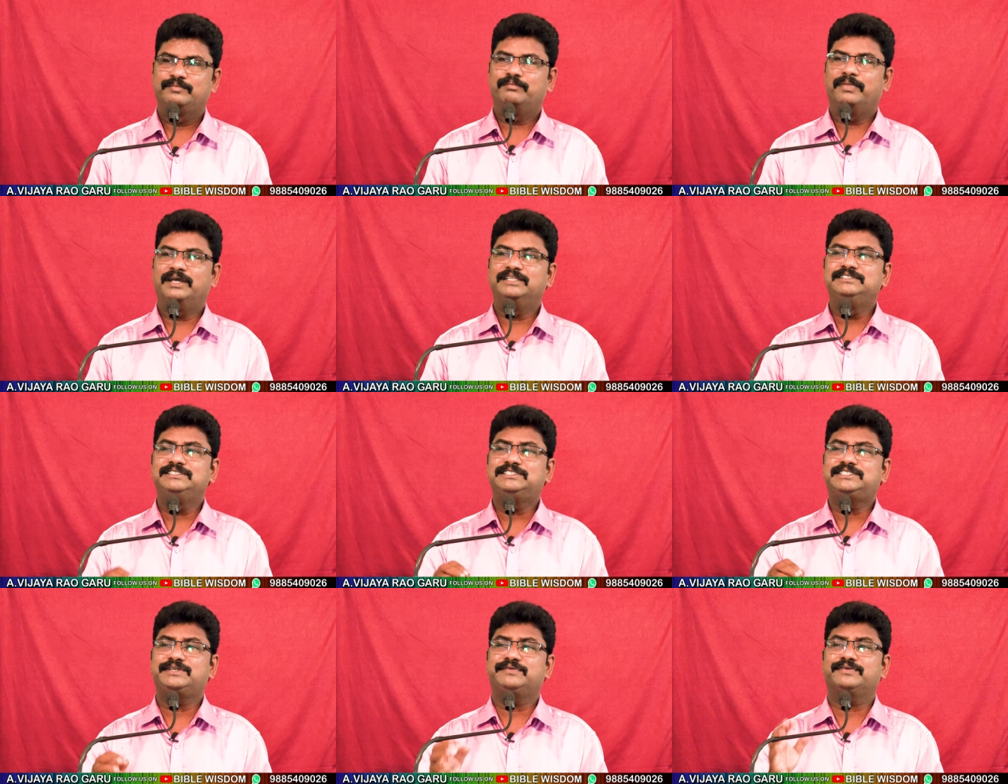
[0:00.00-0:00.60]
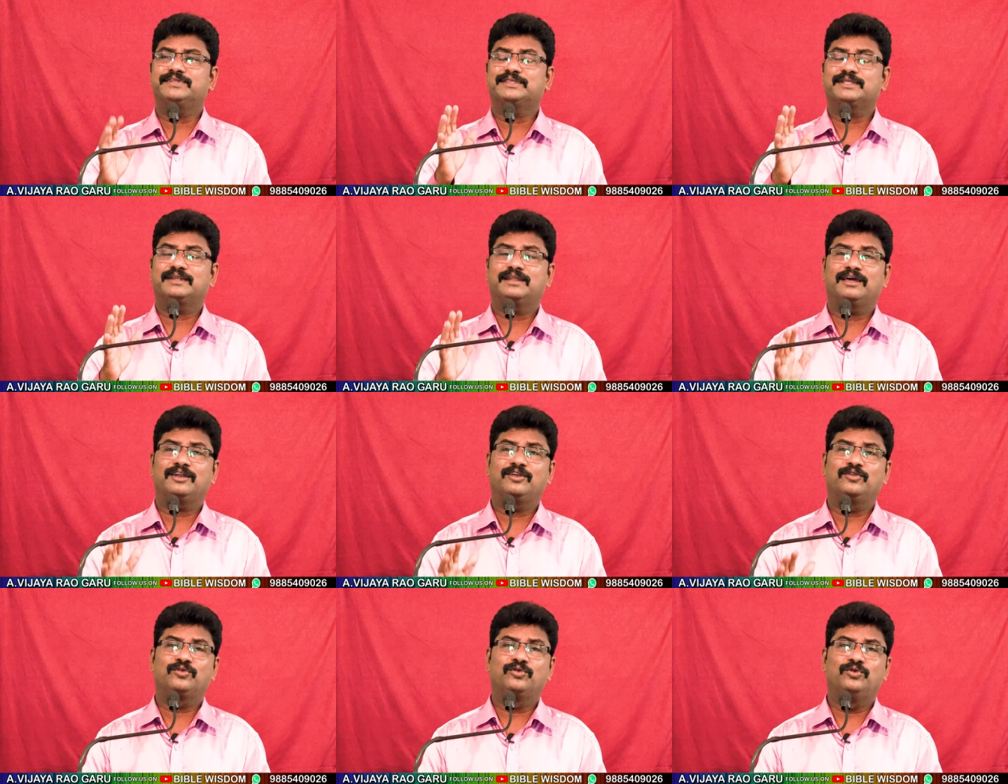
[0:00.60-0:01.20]
మంచి
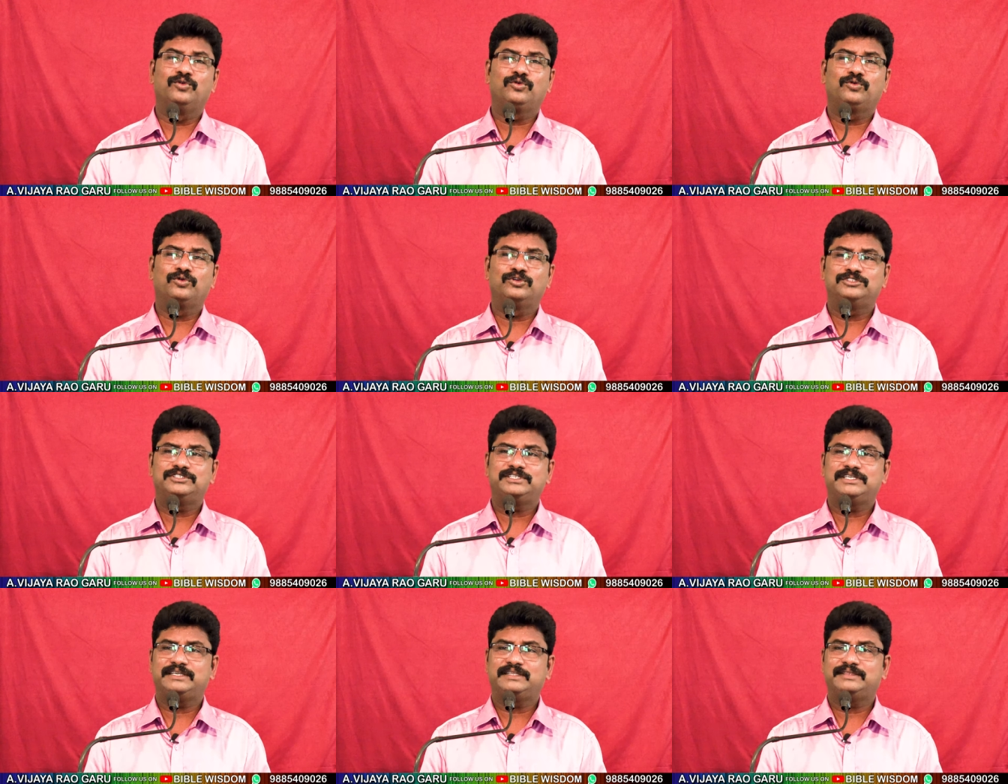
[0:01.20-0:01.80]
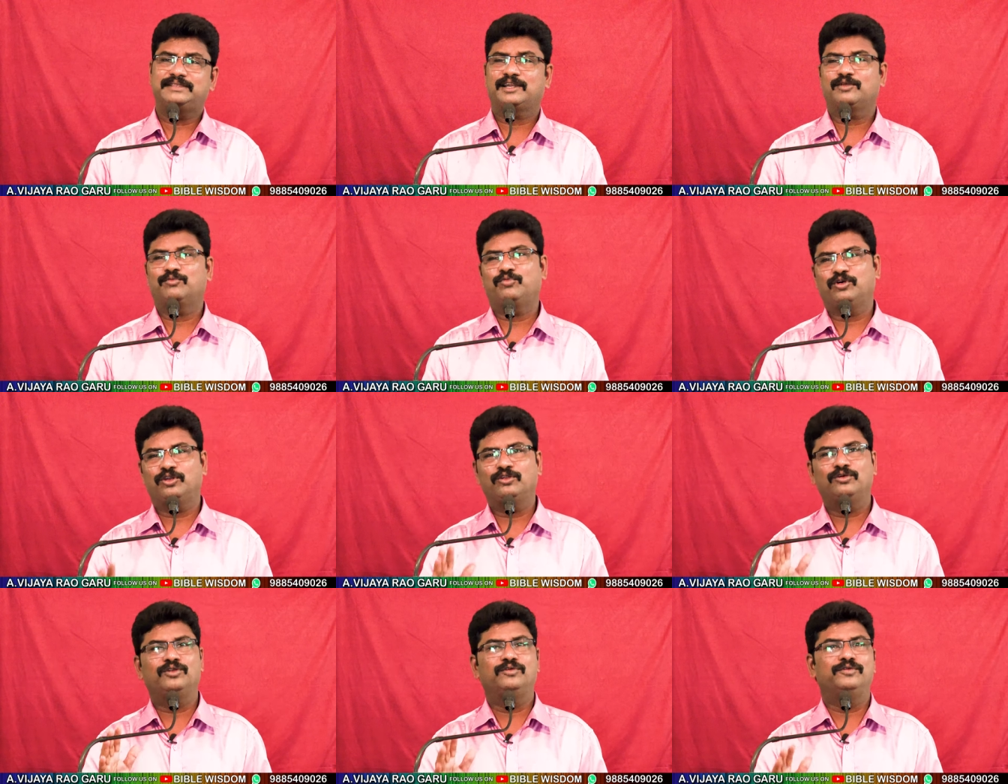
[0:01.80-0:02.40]
విత్తనాలను కొనుక్కొచ్చి తన
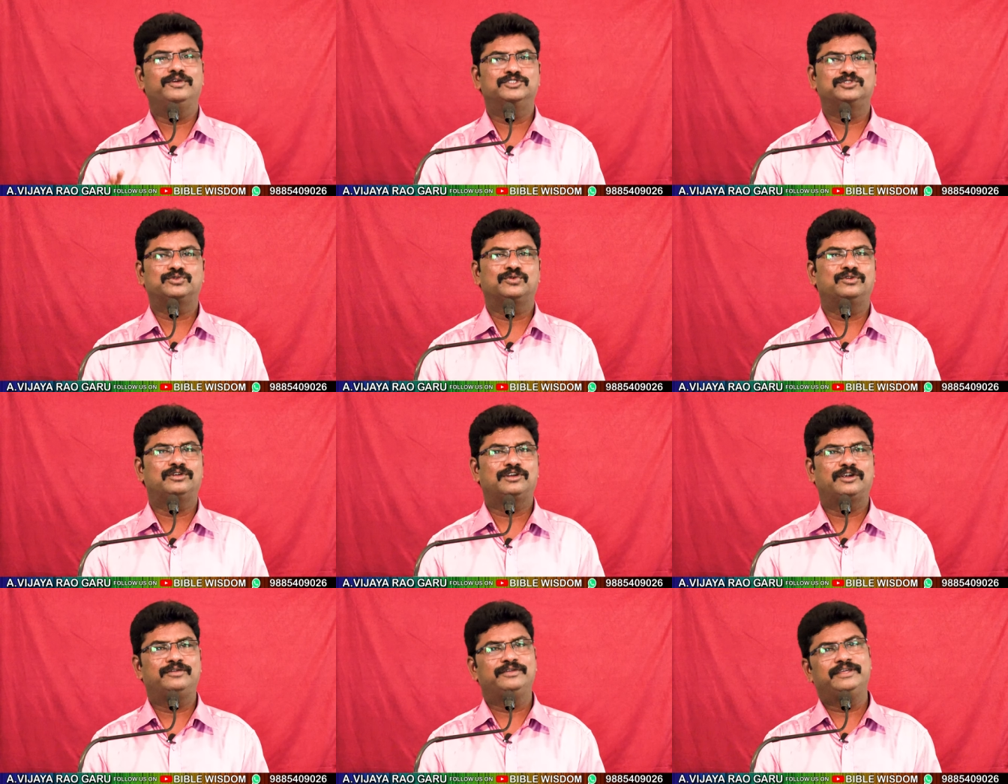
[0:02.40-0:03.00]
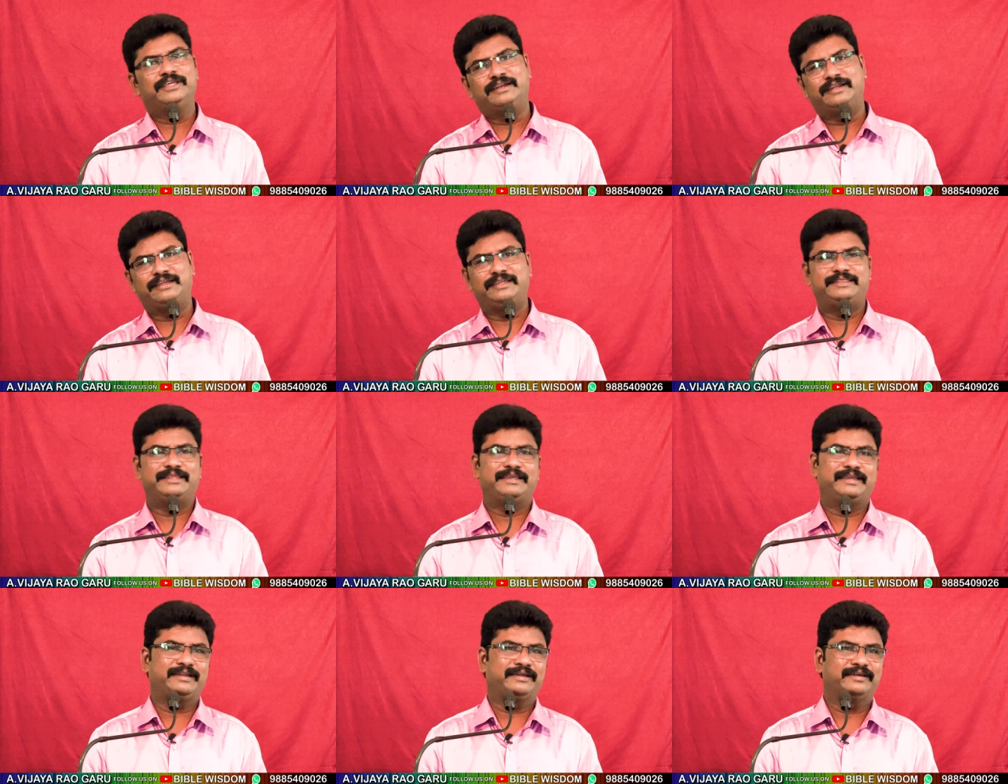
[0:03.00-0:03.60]
పొలంలో వేసుకుంటాడు ఏ
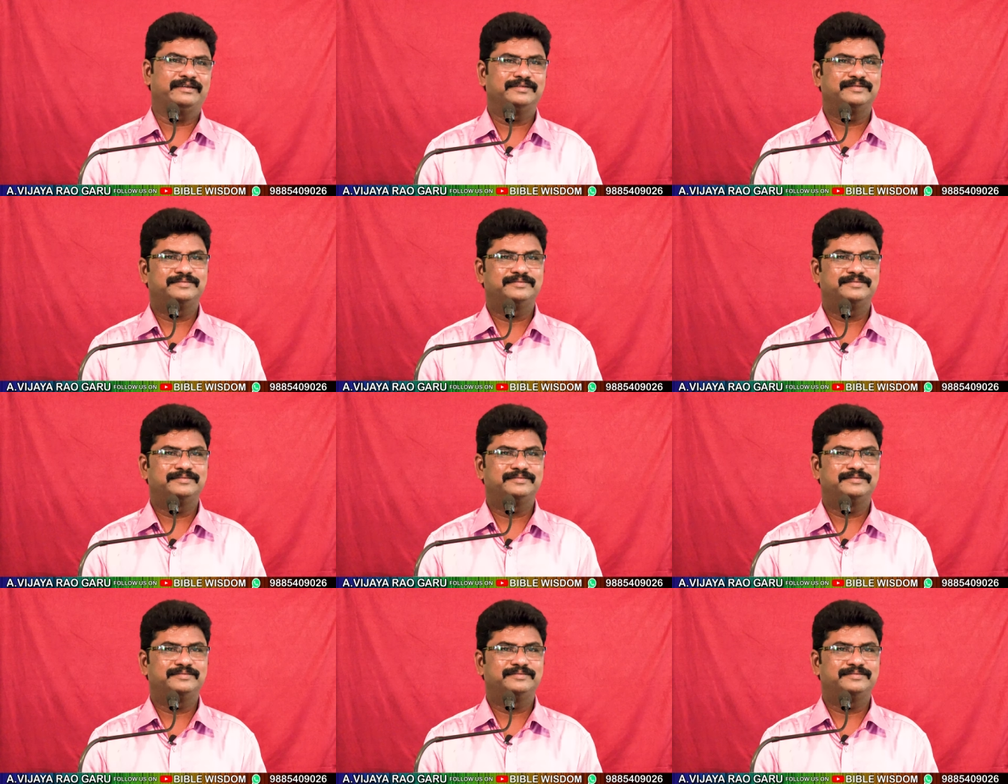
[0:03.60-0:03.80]
రైతైనా